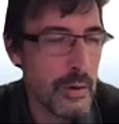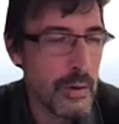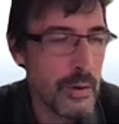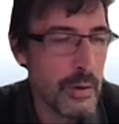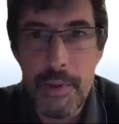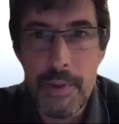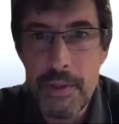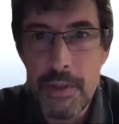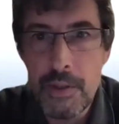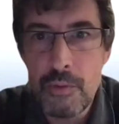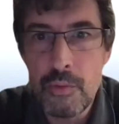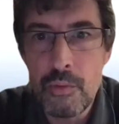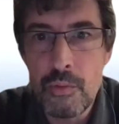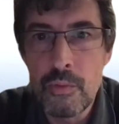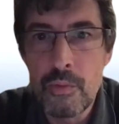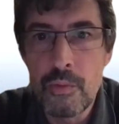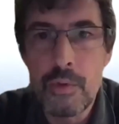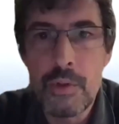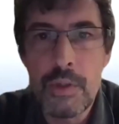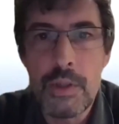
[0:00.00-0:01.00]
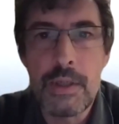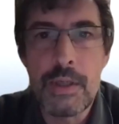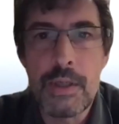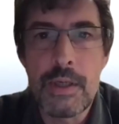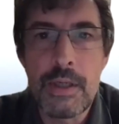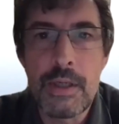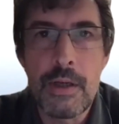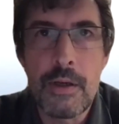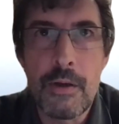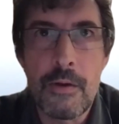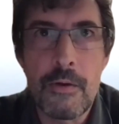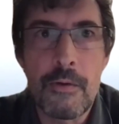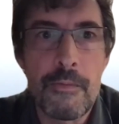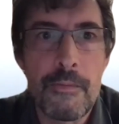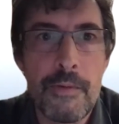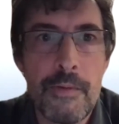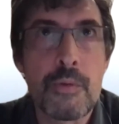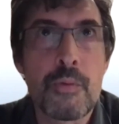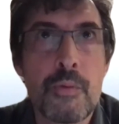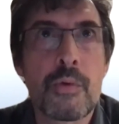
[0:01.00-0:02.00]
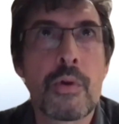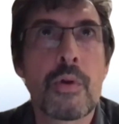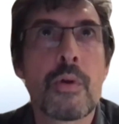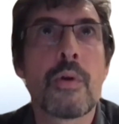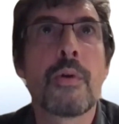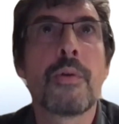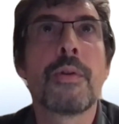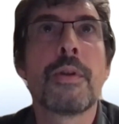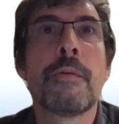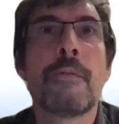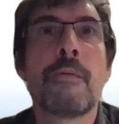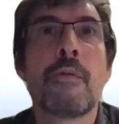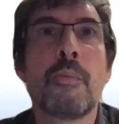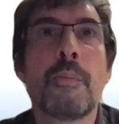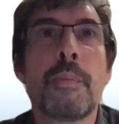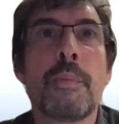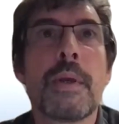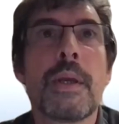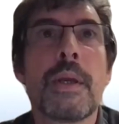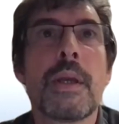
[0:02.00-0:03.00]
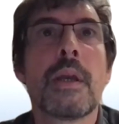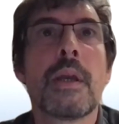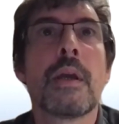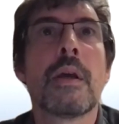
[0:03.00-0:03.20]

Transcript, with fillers: Patrick Roux qui euh, va donc développer